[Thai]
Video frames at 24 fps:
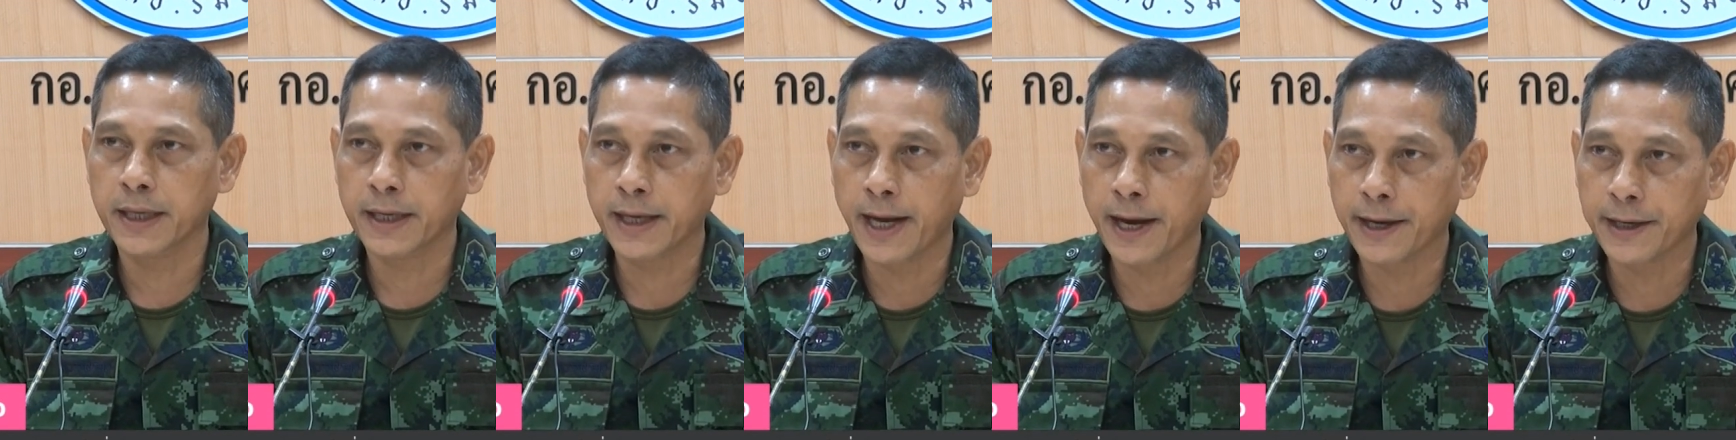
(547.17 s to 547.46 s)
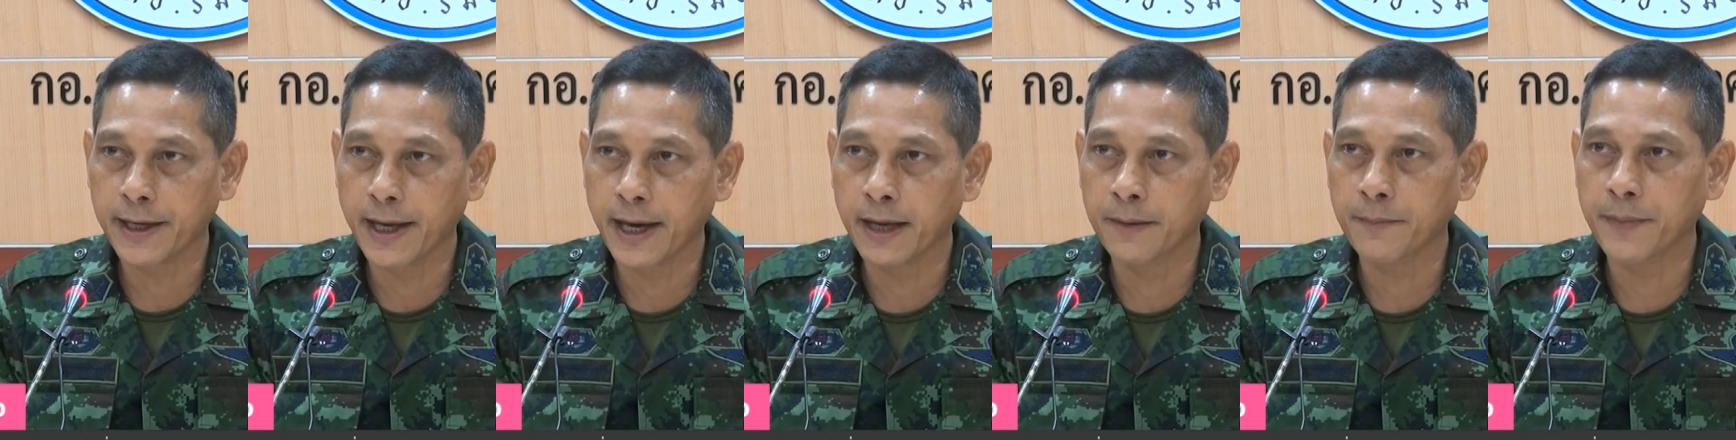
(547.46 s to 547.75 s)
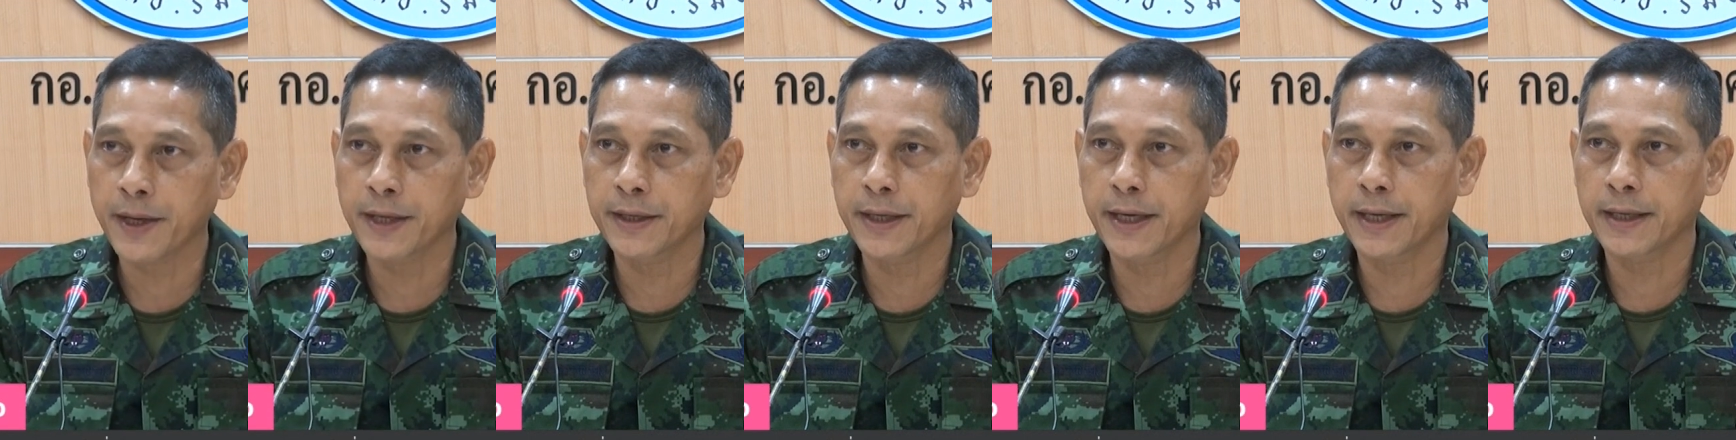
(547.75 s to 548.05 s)
ชุดปฏิบั
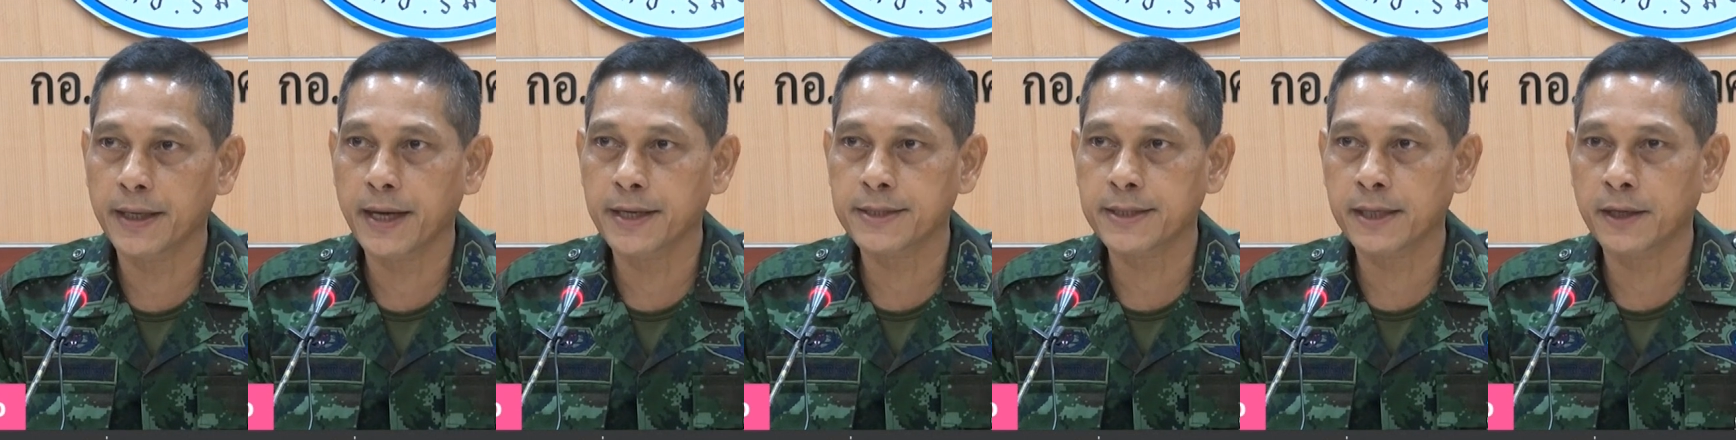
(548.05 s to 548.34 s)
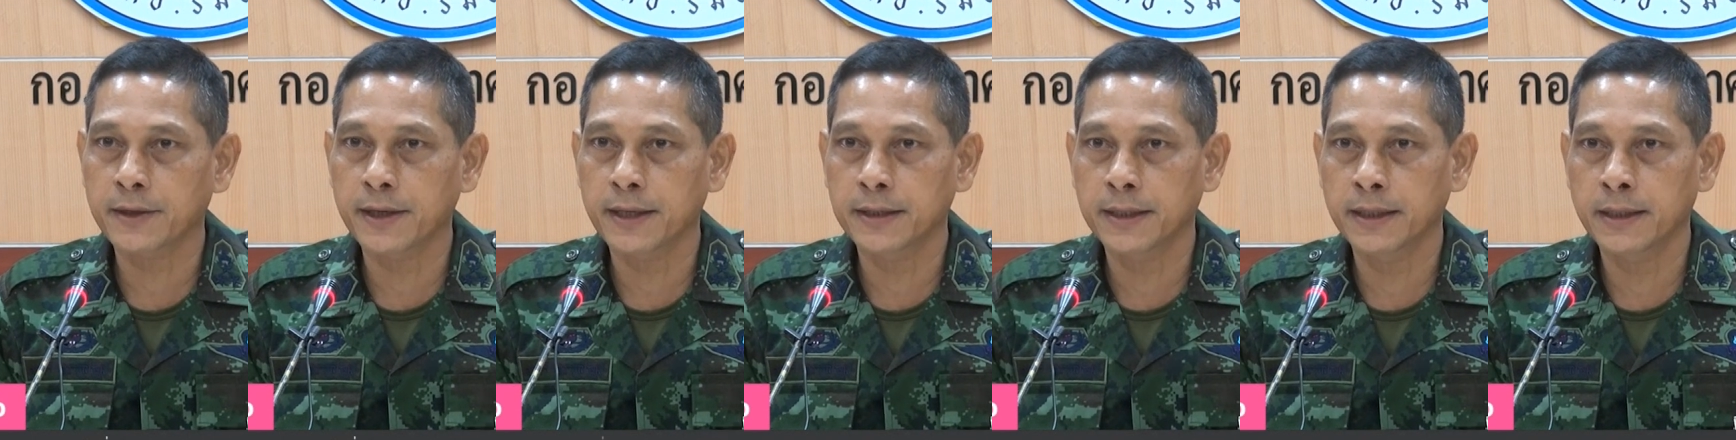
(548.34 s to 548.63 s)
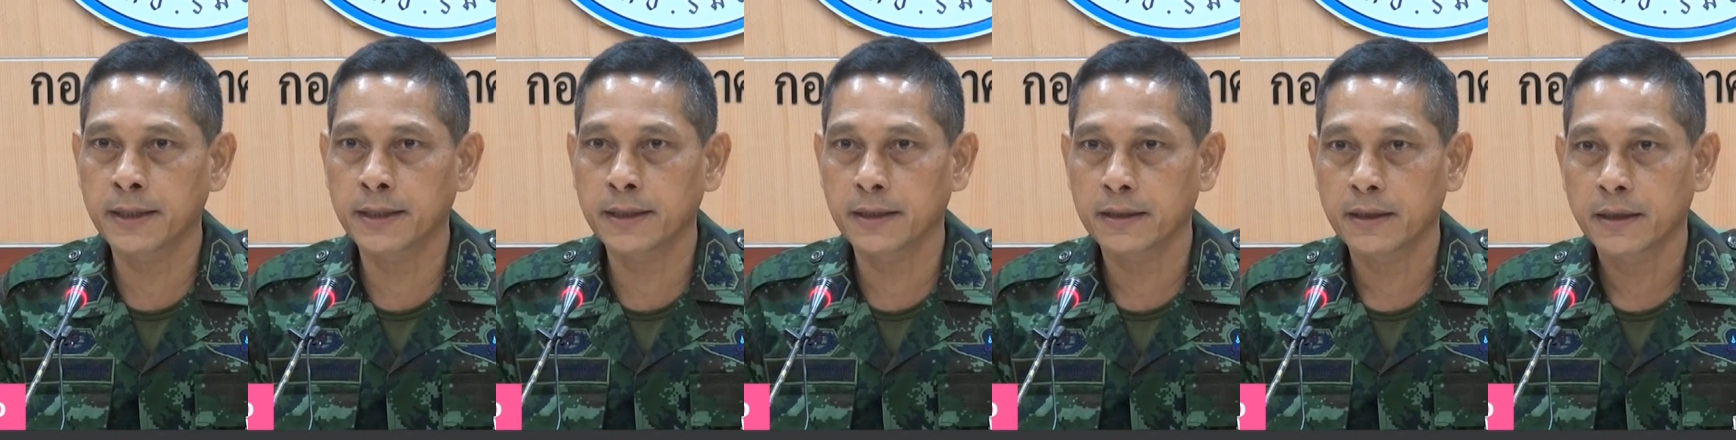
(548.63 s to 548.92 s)
ติงานของตำรวจ
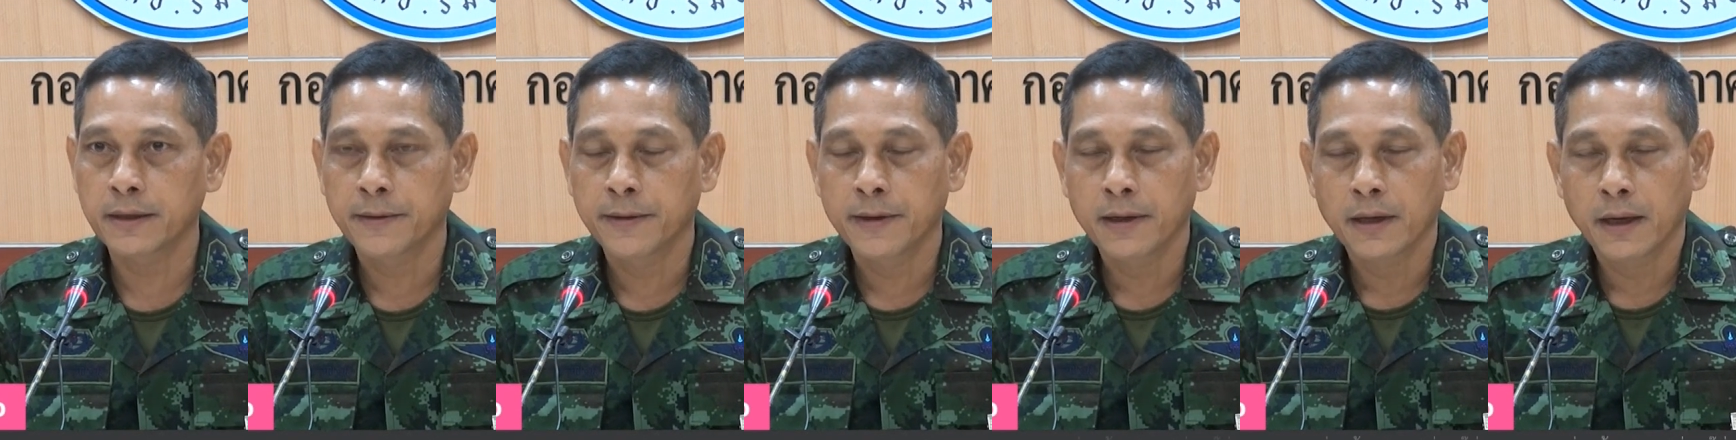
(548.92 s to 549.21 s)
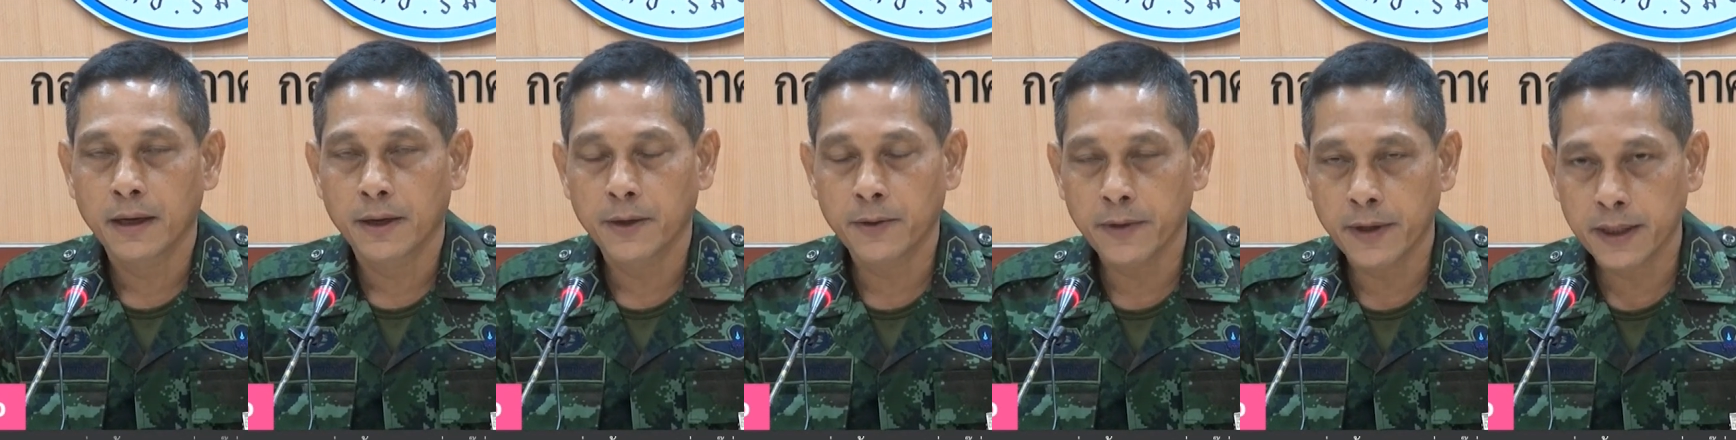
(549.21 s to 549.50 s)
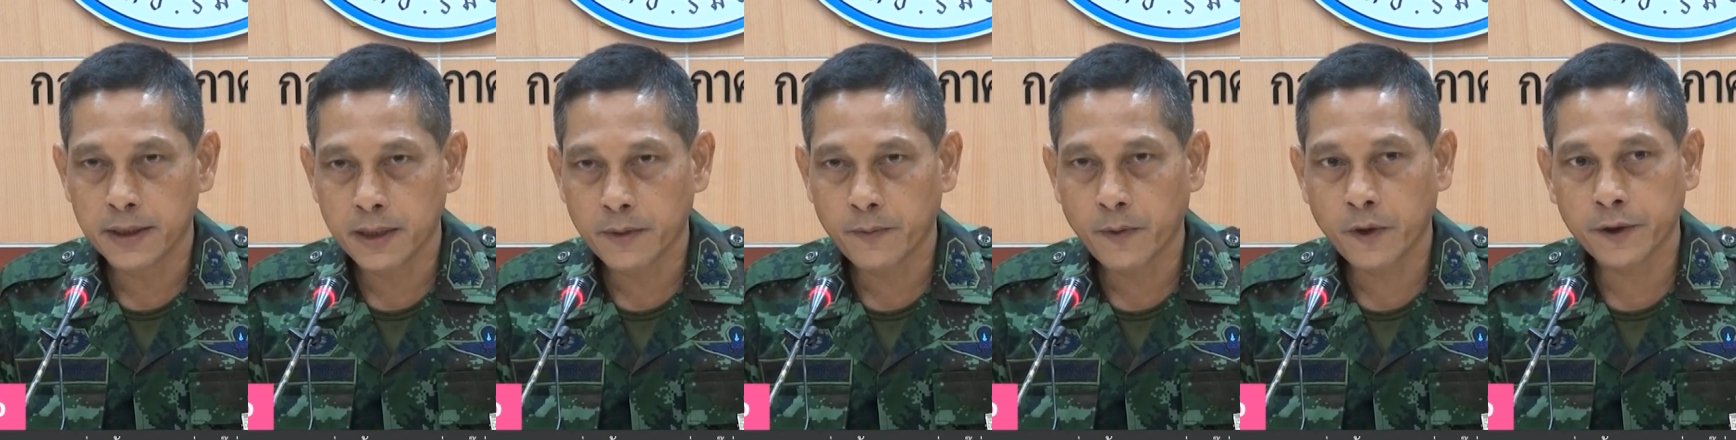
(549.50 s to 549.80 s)
ตระเวนชายแดนใน
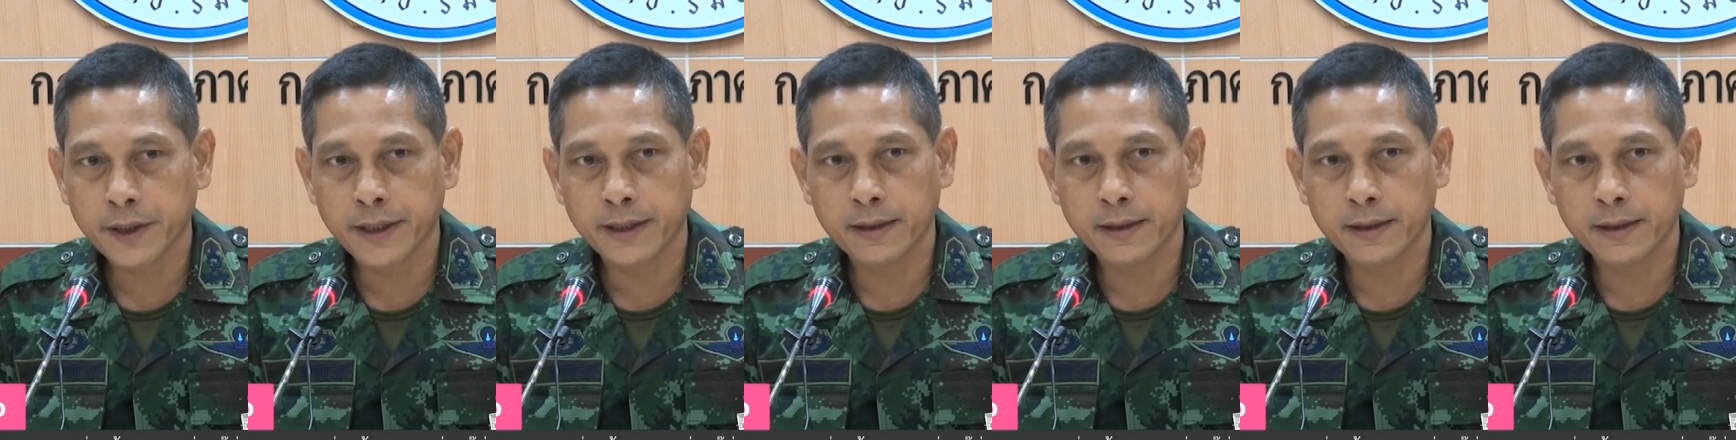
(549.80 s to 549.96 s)
พื้นที่